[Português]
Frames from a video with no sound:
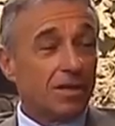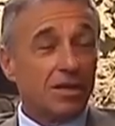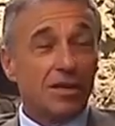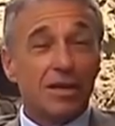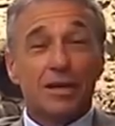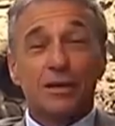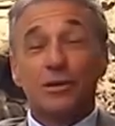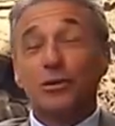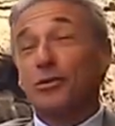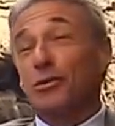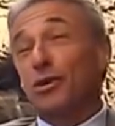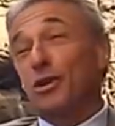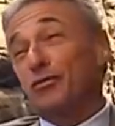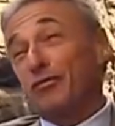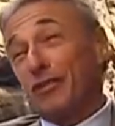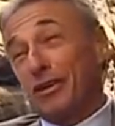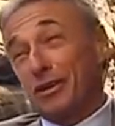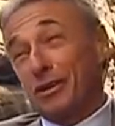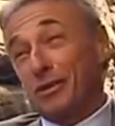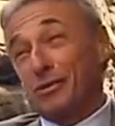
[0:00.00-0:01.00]
E aquilo que eu lhe
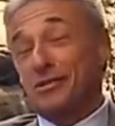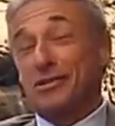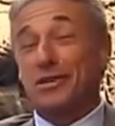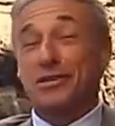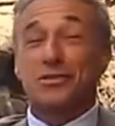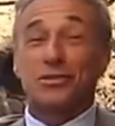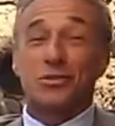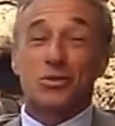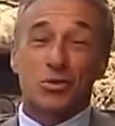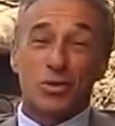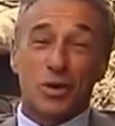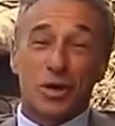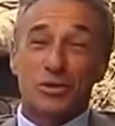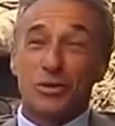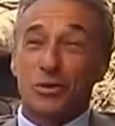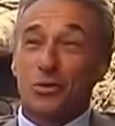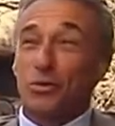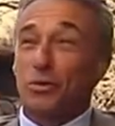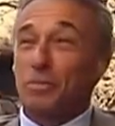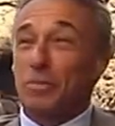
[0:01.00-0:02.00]
falei, eu não sei se
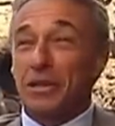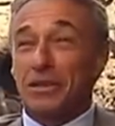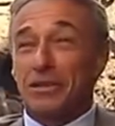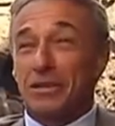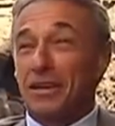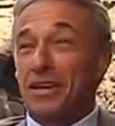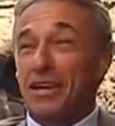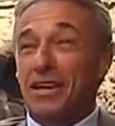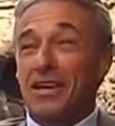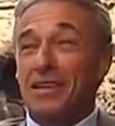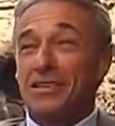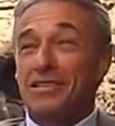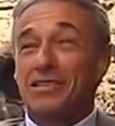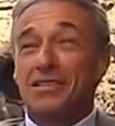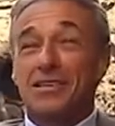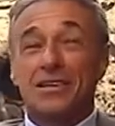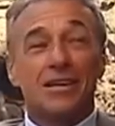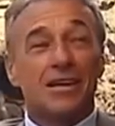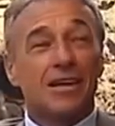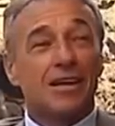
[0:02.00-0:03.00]
sorte ou
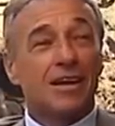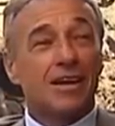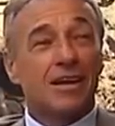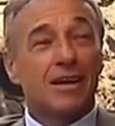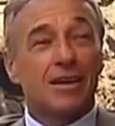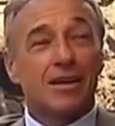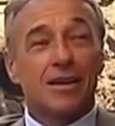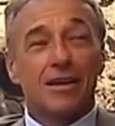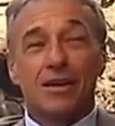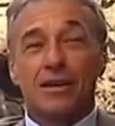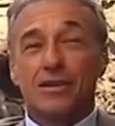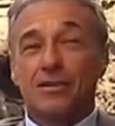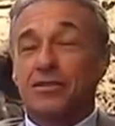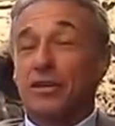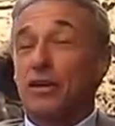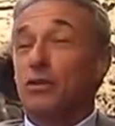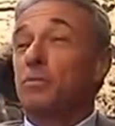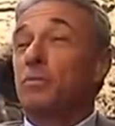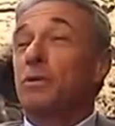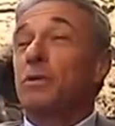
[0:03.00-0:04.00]
competência,
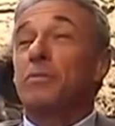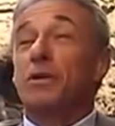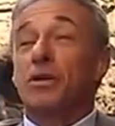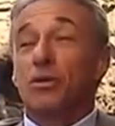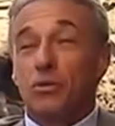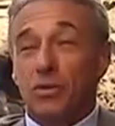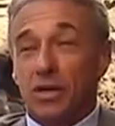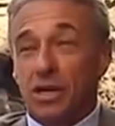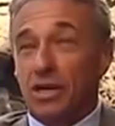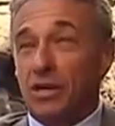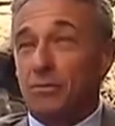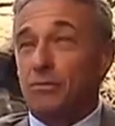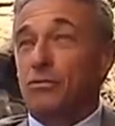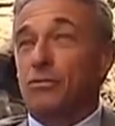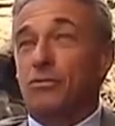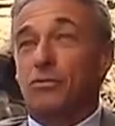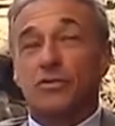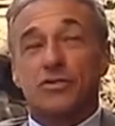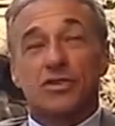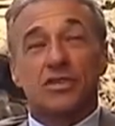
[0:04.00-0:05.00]
já no primeiro
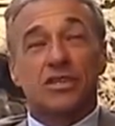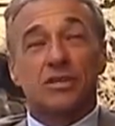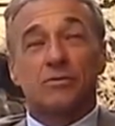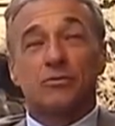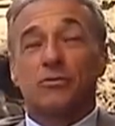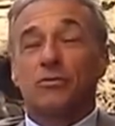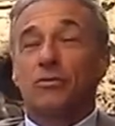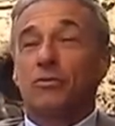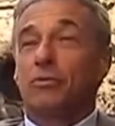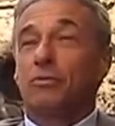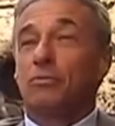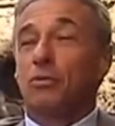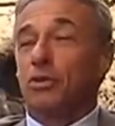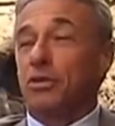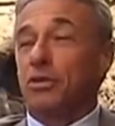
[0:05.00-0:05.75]
ano conseguimos